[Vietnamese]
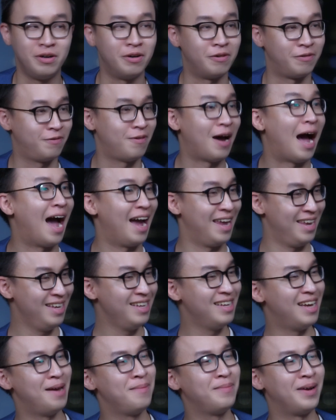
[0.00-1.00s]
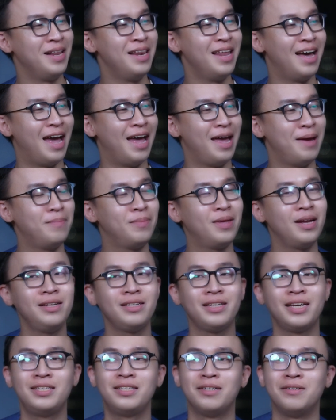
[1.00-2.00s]
vừa phải em vừa nghĩ phải. là em thích
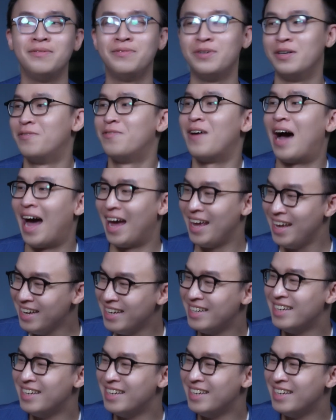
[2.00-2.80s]
cái sự vừa phải